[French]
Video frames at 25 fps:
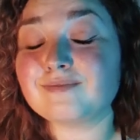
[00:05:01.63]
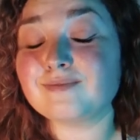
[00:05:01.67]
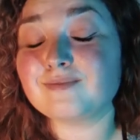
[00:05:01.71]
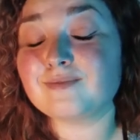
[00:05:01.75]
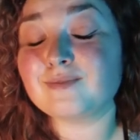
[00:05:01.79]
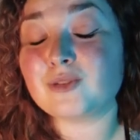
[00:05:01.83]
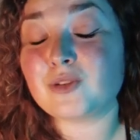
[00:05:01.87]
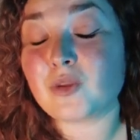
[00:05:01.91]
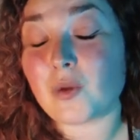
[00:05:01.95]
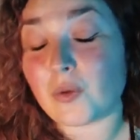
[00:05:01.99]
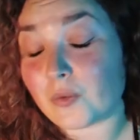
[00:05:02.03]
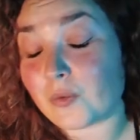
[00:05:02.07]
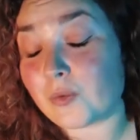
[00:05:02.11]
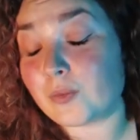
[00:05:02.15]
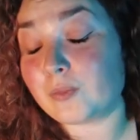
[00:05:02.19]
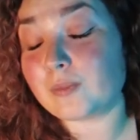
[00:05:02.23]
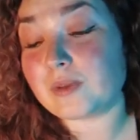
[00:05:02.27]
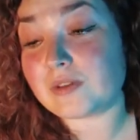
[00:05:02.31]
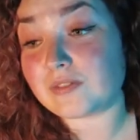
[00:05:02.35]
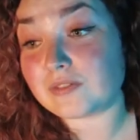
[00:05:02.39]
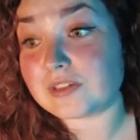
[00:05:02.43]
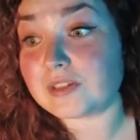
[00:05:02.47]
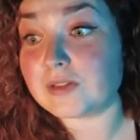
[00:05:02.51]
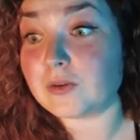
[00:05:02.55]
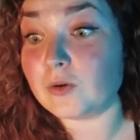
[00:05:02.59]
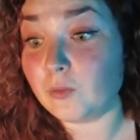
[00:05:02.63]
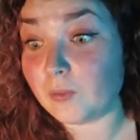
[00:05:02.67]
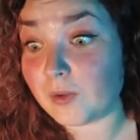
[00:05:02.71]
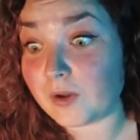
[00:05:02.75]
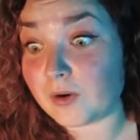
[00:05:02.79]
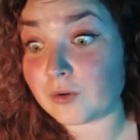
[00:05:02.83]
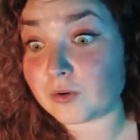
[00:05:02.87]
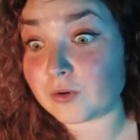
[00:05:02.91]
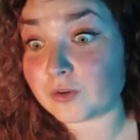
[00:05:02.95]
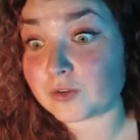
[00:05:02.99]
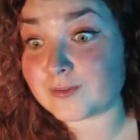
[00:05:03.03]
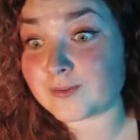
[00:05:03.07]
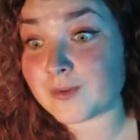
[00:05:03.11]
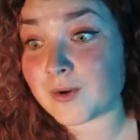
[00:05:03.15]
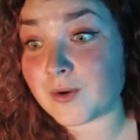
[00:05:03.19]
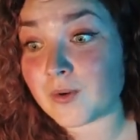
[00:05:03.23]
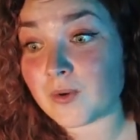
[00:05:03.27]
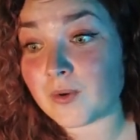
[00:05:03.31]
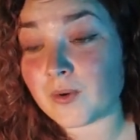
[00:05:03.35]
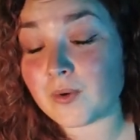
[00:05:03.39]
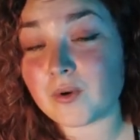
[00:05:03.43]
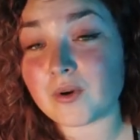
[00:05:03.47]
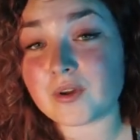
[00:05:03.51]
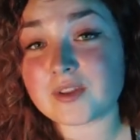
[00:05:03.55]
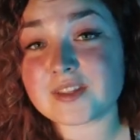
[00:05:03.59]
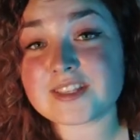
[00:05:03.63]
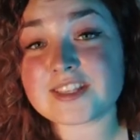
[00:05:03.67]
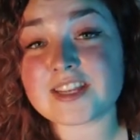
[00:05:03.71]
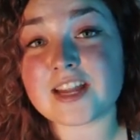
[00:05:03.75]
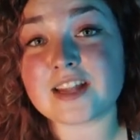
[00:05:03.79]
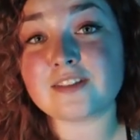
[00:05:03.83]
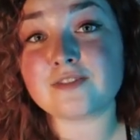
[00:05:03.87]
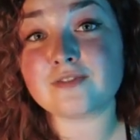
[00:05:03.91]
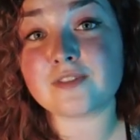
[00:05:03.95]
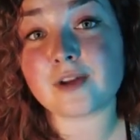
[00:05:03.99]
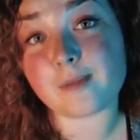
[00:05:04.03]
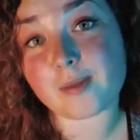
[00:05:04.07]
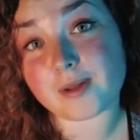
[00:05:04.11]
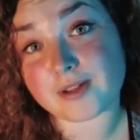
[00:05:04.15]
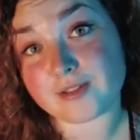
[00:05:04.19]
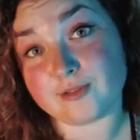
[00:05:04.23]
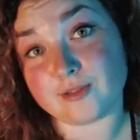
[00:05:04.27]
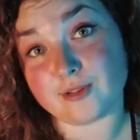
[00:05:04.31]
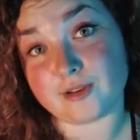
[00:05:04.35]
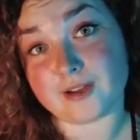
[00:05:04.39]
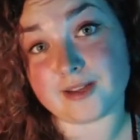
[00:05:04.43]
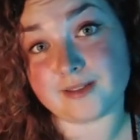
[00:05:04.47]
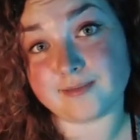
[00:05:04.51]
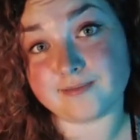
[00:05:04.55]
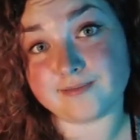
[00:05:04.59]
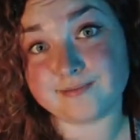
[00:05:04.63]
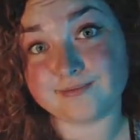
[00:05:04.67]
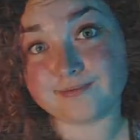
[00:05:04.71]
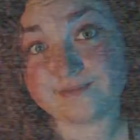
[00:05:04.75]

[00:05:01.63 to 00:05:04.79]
dans mes vidéos, malheureusement, ça ne va pas durer.